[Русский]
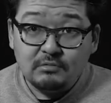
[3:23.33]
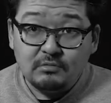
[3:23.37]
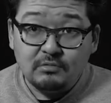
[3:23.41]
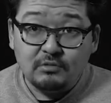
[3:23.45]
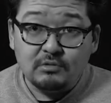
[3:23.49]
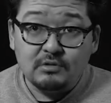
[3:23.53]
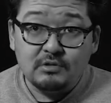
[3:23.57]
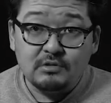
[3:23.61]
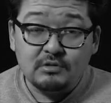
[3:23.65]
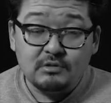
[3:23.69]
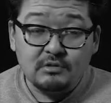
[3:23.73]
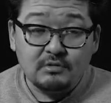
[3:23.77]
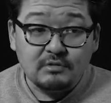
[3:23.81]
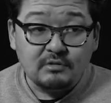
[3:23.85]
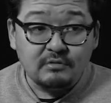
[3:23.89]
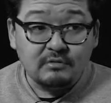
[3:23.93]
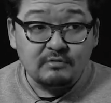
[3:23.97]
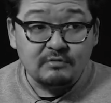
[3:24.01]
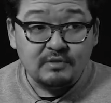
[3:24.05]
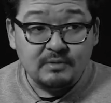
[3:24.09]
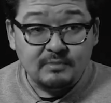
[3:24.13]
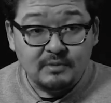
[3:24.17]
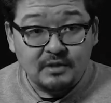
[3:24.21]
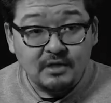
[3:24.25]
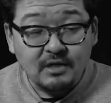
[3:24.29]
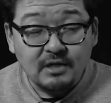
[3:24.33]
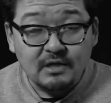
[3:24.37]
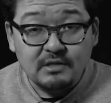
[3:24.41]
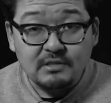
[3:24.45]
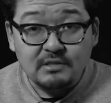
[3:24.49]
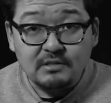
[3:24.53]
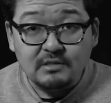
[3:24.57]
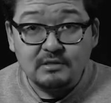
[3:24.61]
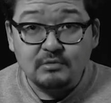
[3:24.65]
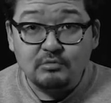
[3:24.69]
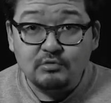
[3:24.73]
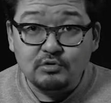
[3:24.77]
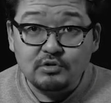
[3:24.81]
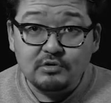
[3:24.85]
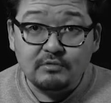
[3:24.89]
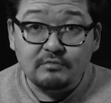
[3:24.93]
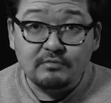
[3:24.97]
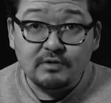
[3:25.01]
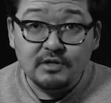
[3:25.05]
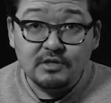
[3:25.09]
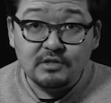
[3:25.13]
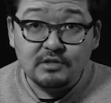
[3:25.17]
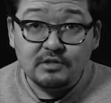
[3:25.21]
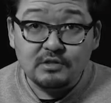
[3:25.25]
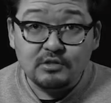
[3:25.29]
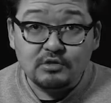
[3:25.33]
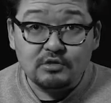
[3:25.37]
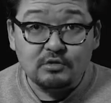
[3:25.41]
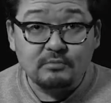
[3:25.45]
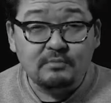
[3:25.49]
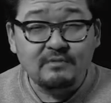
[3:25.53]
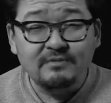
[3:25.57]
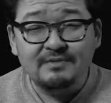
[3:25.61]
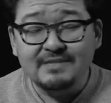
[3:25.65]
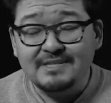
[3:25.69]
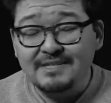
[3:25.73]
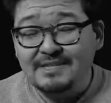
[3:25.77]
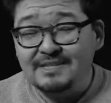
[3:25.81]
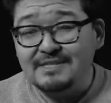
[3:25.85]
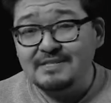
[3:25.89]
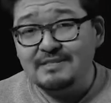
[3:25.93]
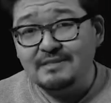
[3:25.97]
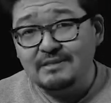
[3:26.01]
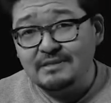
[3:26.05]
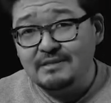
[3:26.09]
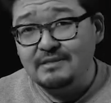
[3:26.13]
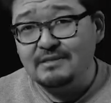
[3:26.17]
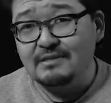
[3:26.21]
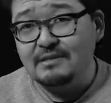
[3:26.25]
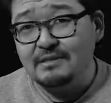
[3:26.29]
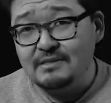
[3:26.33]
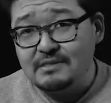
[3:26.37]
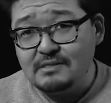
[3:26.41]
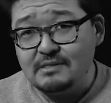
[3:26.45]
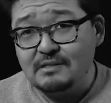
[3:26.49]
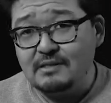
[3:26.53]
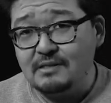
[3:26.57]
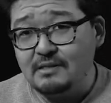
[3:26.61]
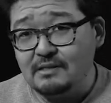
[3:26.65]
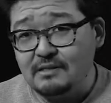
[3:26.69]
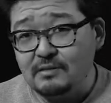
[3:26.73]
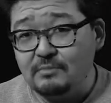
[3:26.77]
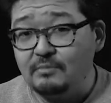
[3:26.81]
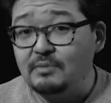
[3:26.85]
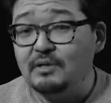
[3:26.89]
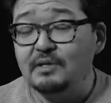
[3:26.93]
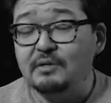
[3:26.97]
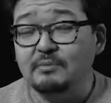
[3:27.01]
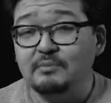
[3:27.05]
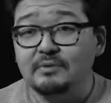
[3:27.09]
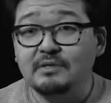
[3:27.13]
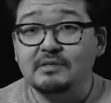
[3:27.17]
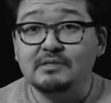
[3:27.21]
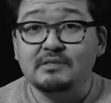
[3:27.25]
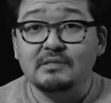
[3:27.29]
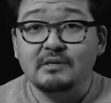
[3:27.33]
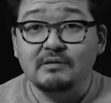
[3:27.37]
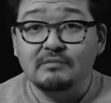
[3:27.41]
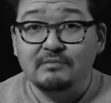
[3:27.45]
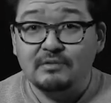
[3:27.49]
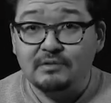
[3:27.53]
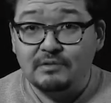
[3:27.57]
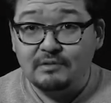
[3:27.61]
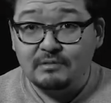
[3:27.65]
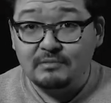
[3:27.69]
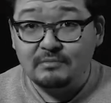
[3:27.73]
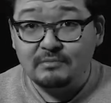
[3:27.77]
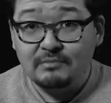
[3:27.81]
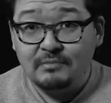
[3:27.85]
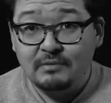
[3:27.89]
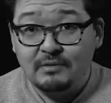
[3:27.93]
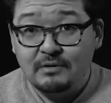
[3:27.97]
То есть э, в демократии очень важно, чтобы все слои населения были представлены.